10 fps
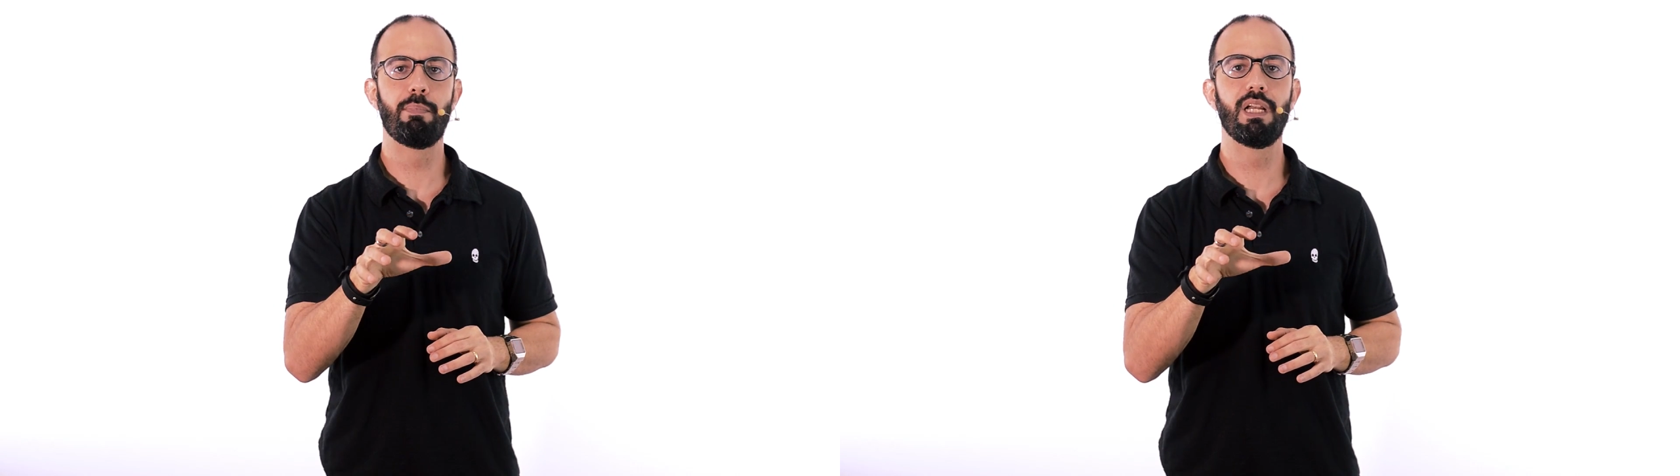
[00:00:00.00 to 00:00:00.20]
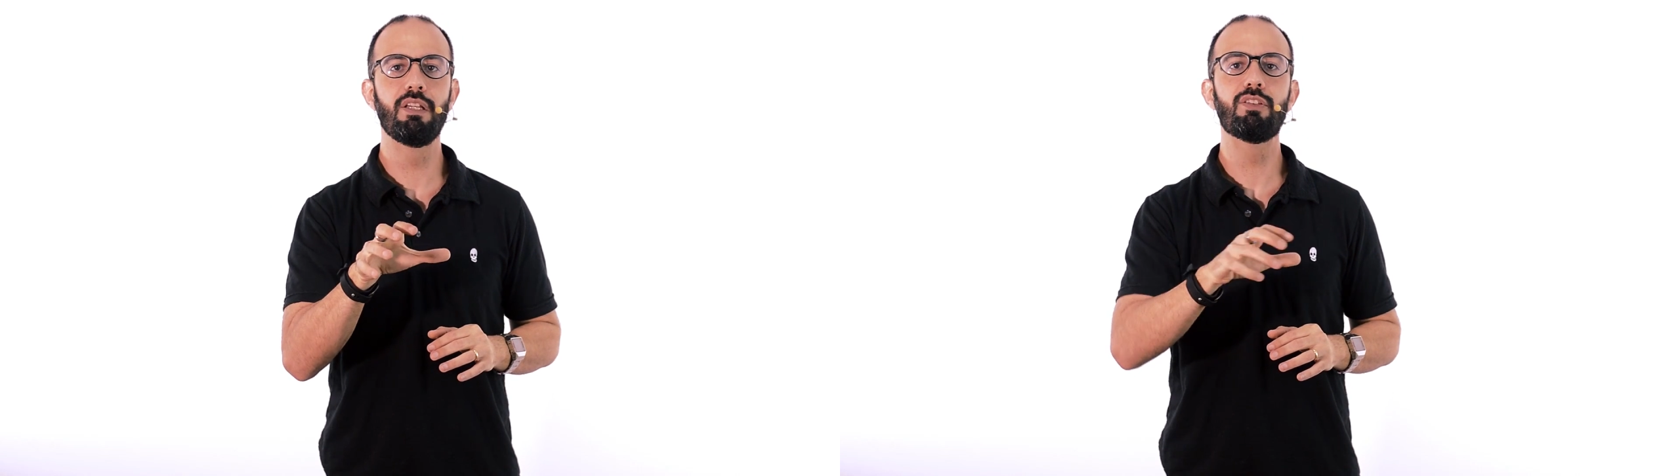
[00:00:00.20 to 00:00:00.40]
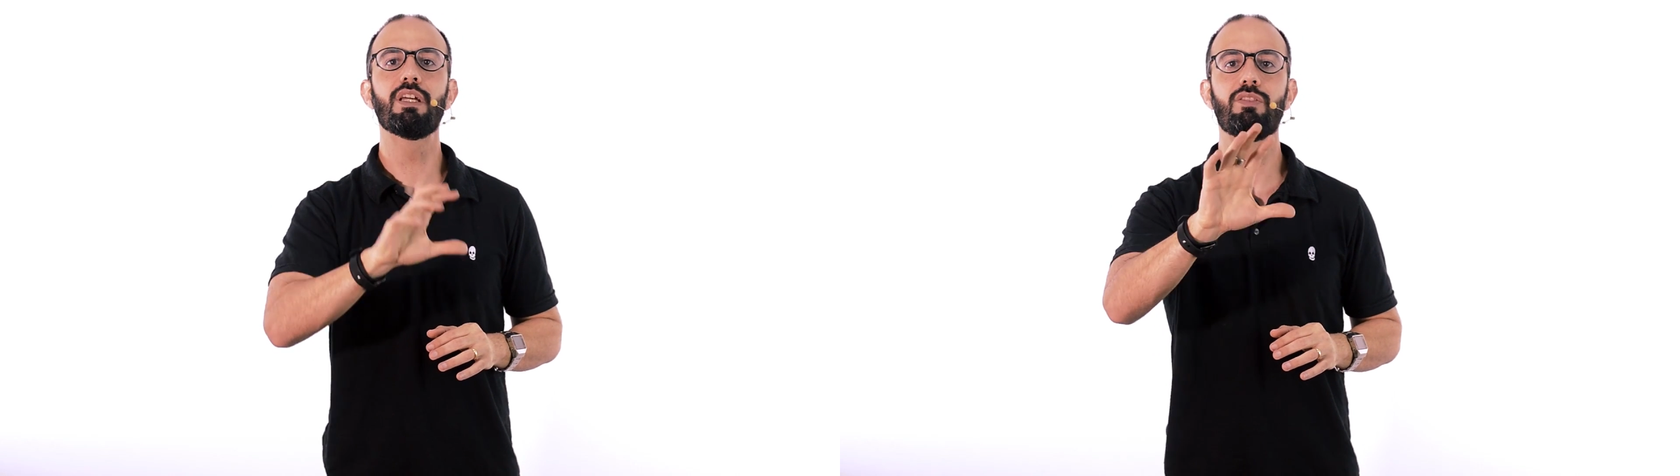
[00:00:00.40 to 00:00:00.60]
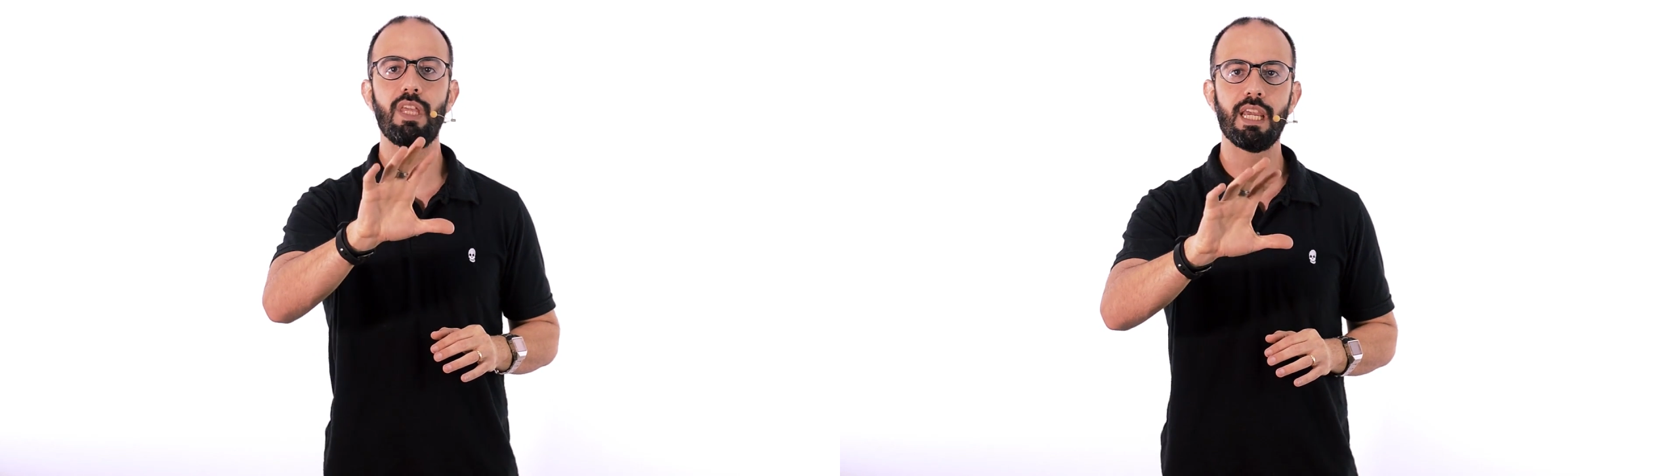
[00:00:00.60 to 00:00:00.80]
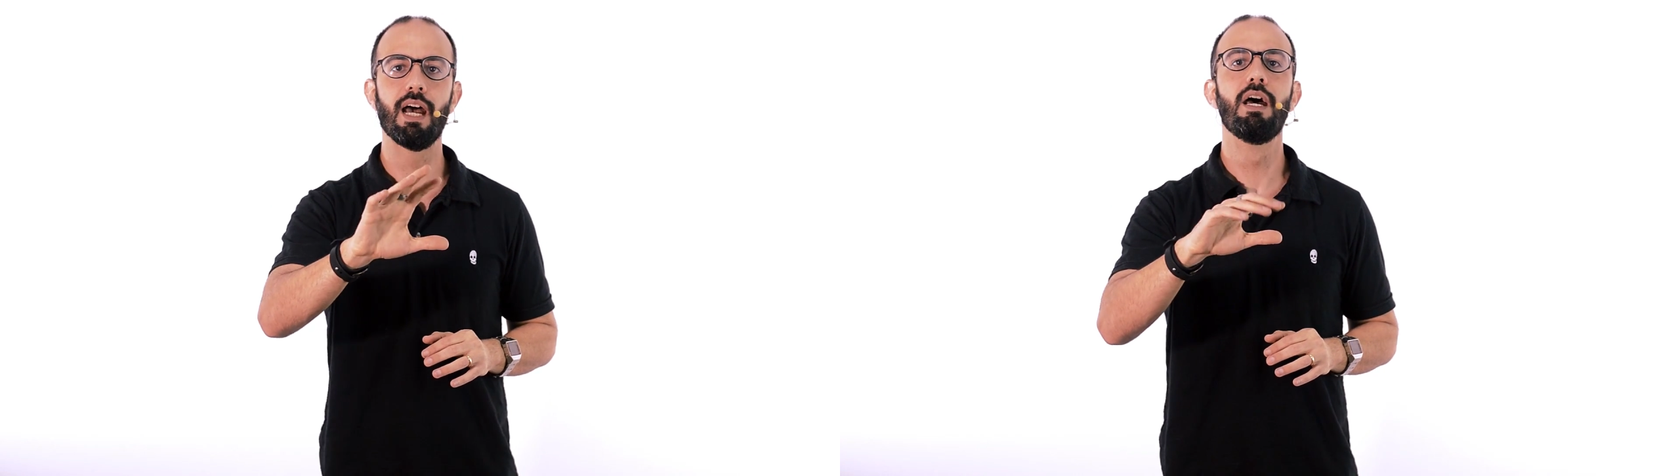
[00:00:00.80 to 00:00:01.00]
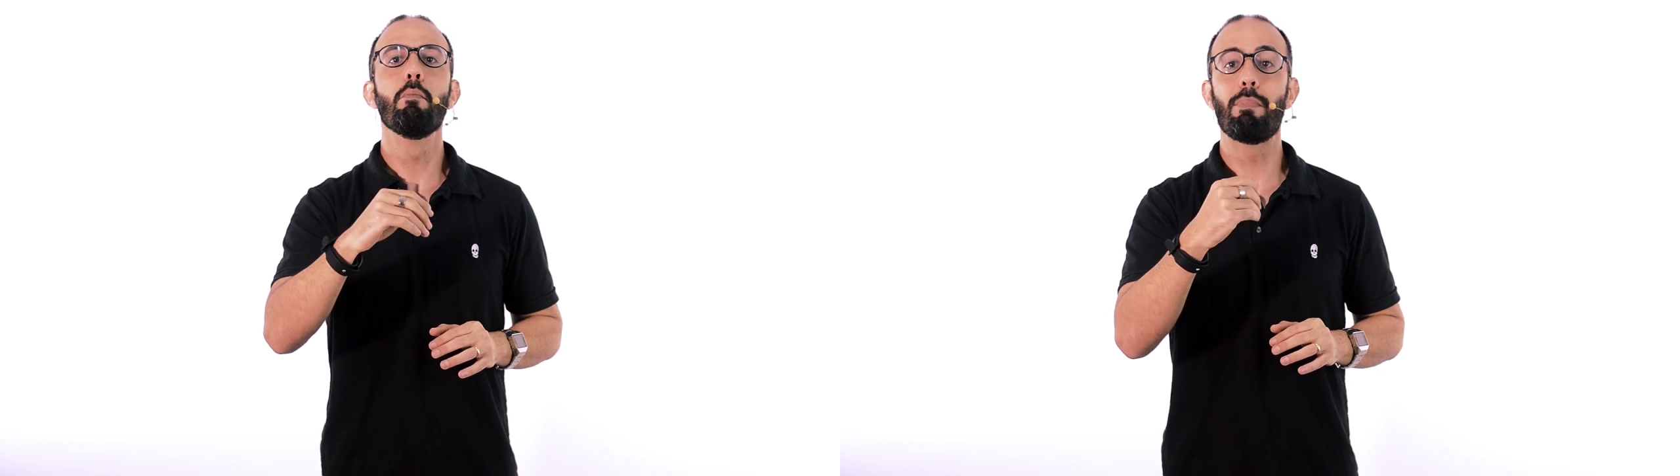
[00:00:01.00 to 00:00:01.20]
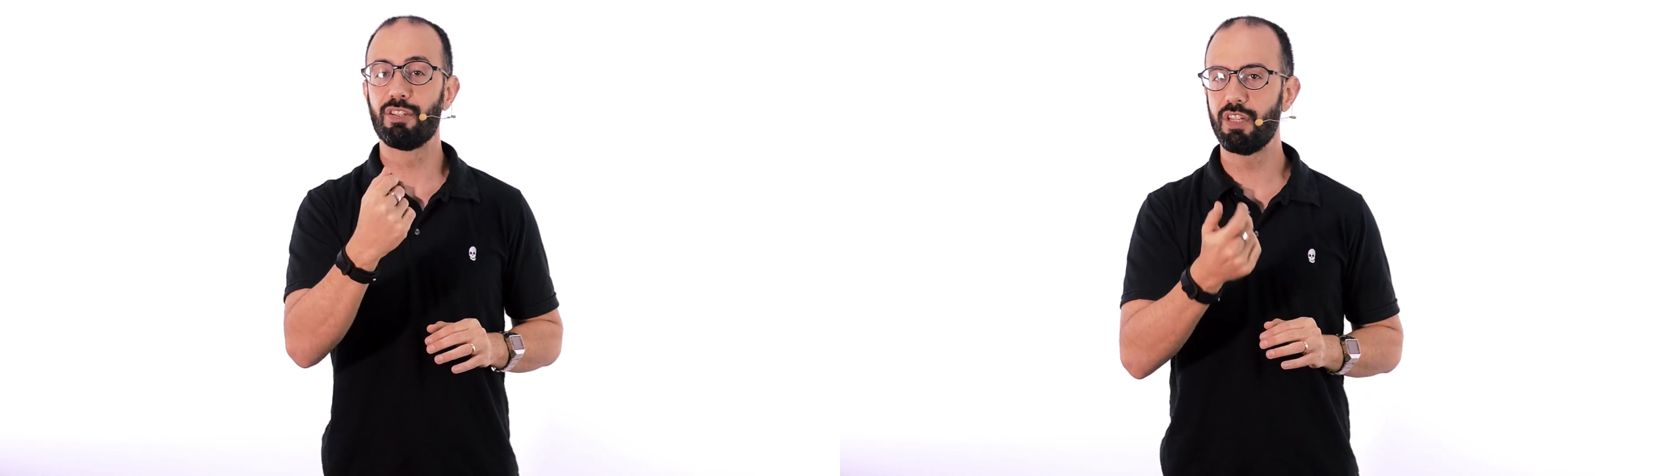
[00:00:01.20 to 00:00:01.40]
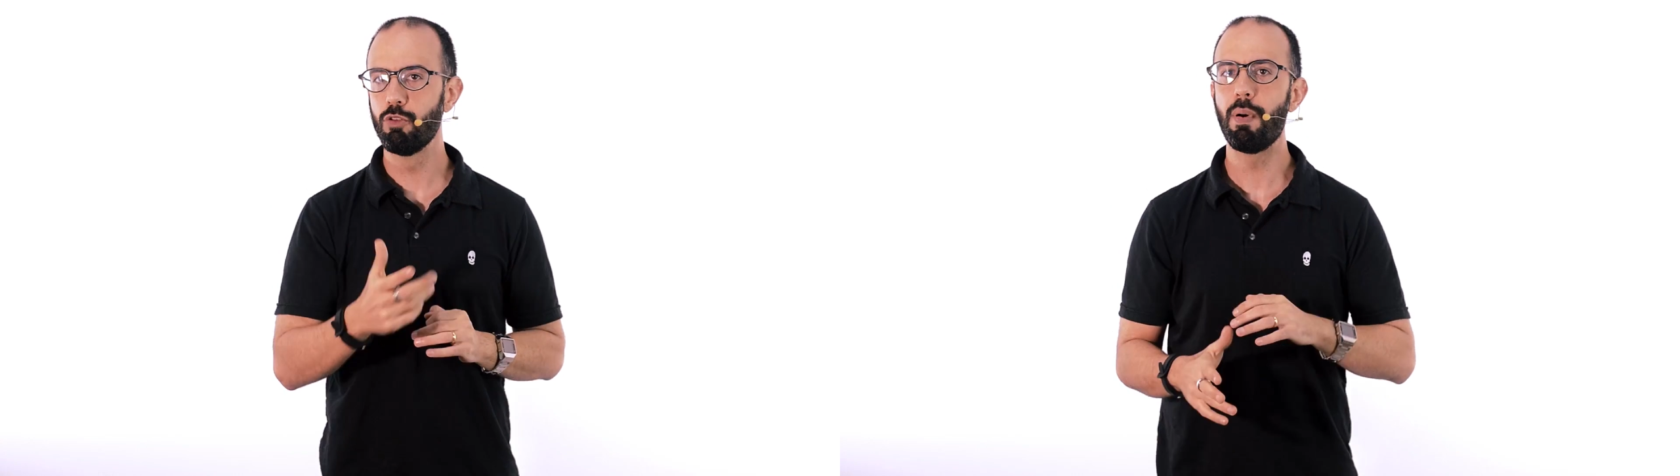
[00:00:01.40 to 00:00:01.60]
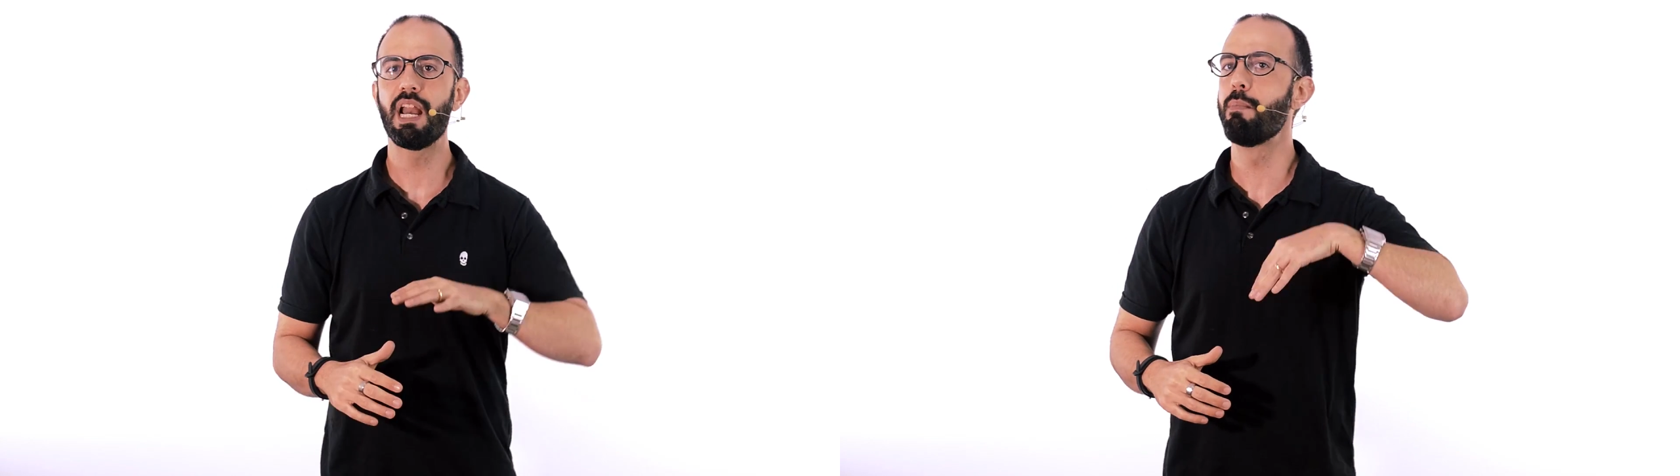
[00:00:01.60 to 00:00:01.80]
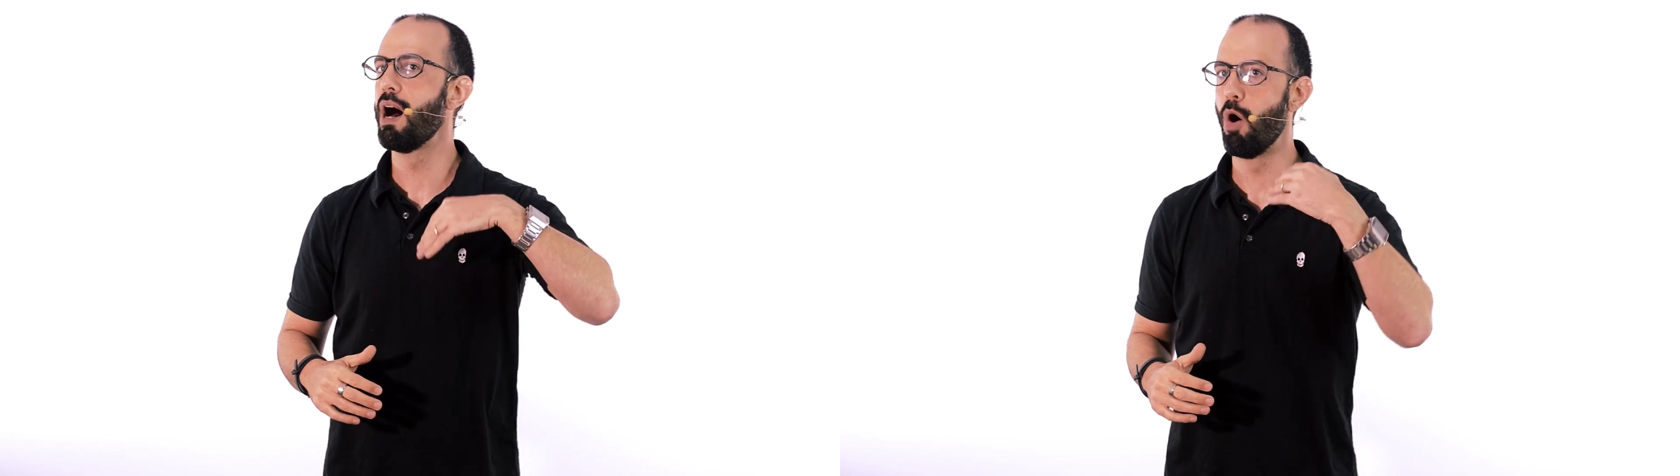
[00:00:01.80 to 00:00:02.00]
Pilintra tenha passado
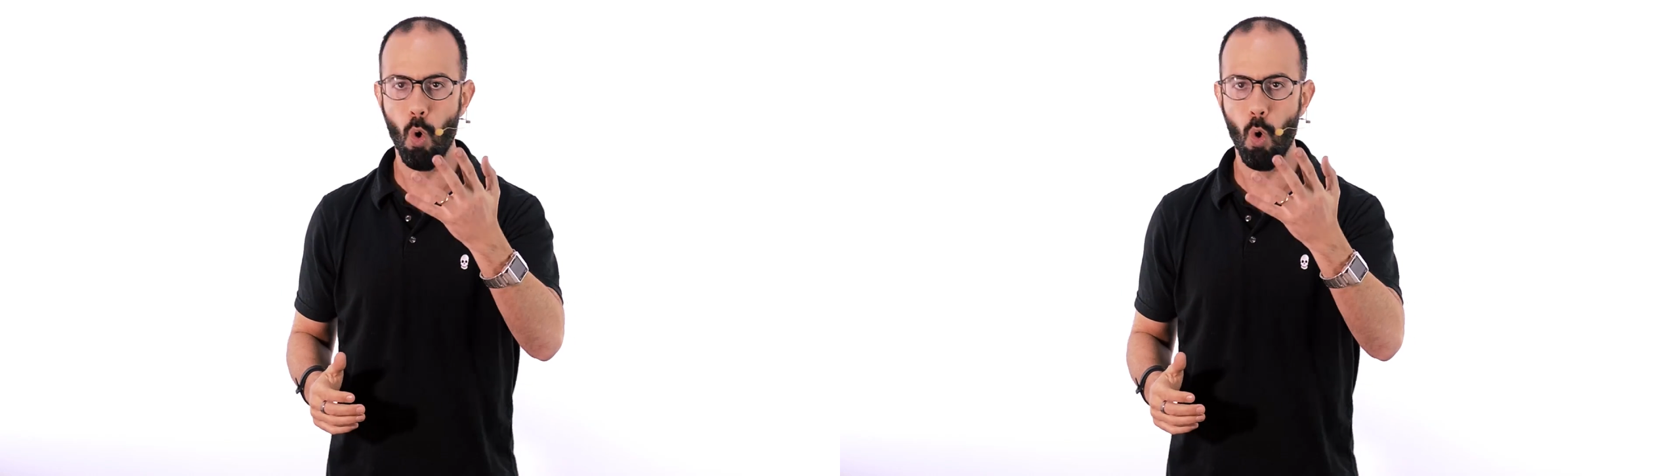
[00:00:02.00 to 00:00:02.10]
para uma